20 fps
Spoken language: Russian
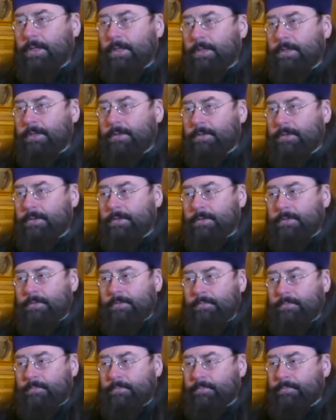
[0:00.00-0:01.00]
это
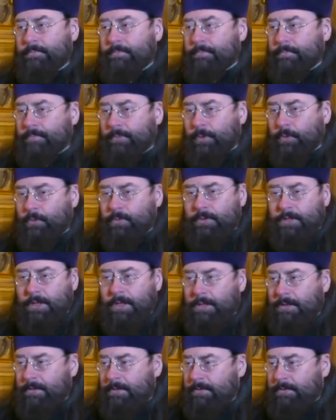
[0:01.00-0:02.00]

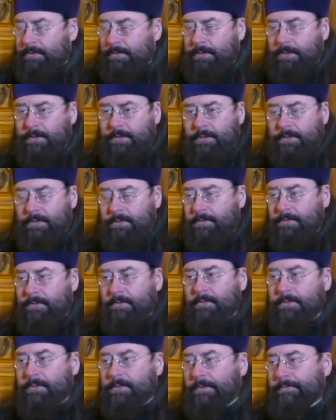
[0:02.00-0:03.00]
брутальные такие
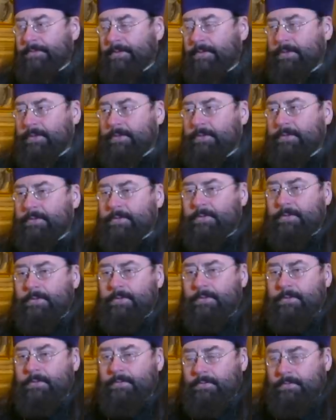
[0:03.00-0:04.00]
столкновения, это
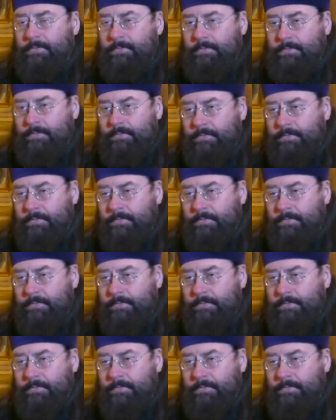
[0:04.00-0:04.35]
э,